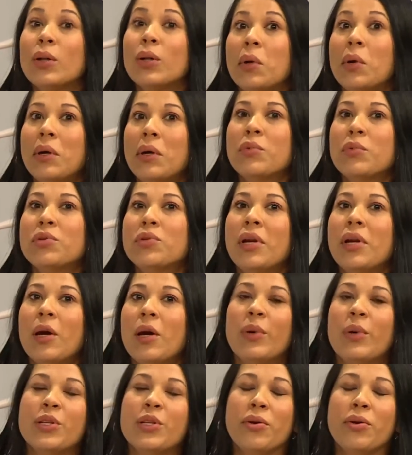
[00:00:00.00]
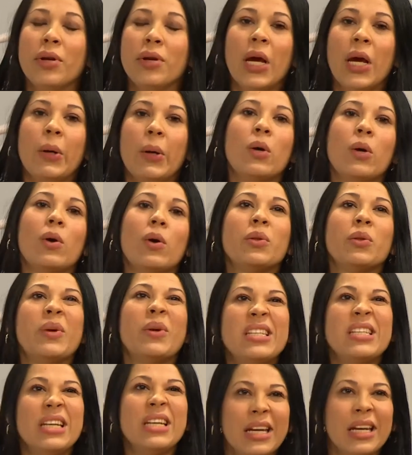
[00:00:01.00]
Cuando hablamos de una depresión leve,
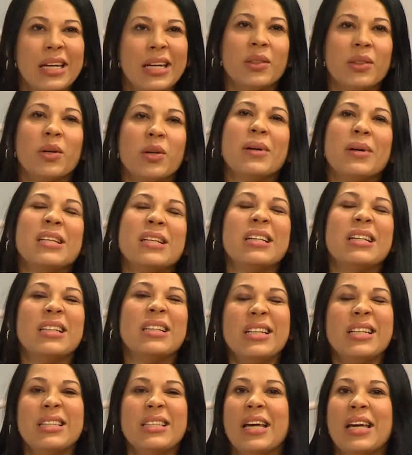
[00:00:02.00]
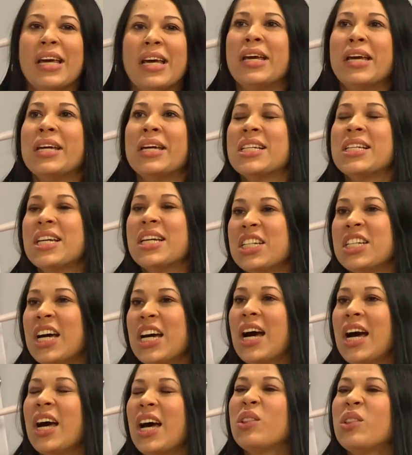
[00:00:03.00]
cuando hay síntomas de tristeza,
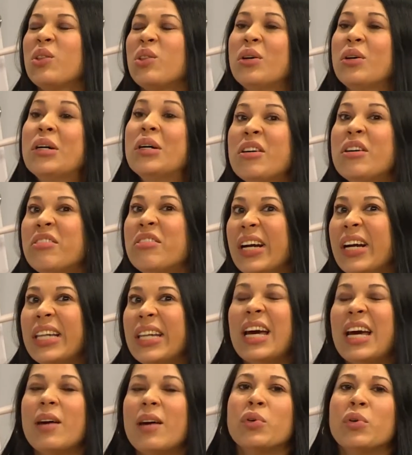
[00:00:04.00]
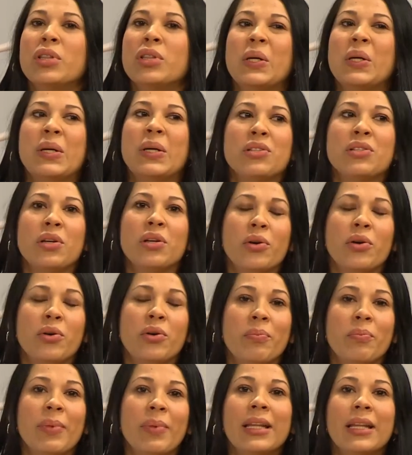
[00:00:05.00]
llanto, falta de
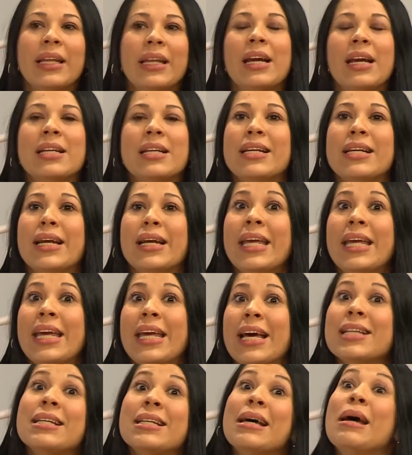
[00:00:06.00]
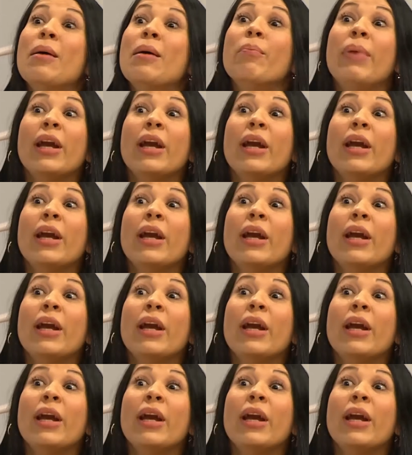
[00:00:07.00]
motivación, pérdida de las energías,